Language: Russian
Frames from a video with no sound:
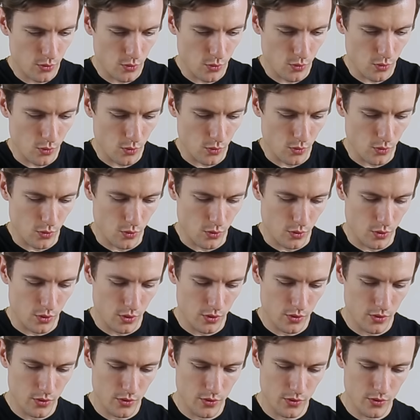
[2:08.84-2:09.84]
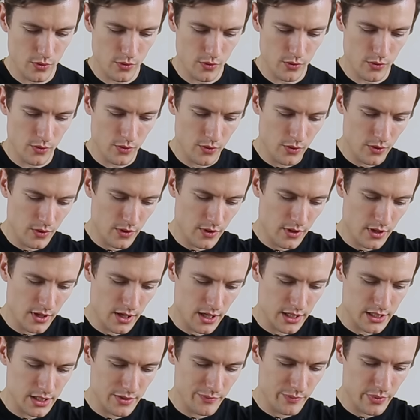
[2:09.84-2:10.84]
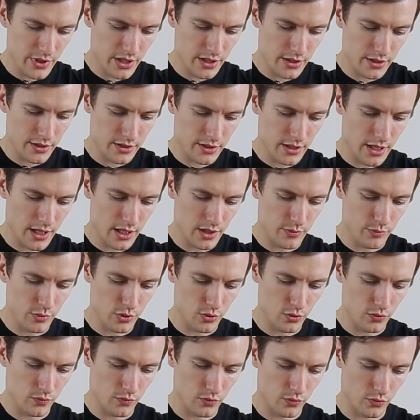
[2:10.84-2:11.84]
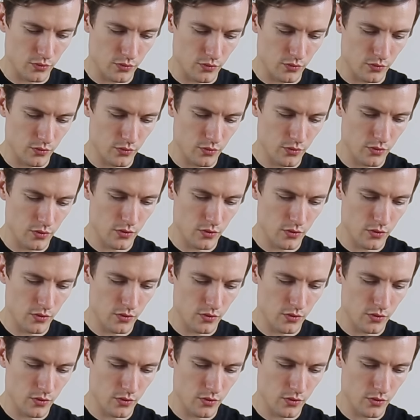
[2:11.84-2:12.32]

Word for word: О, а теперь я их беру в руку.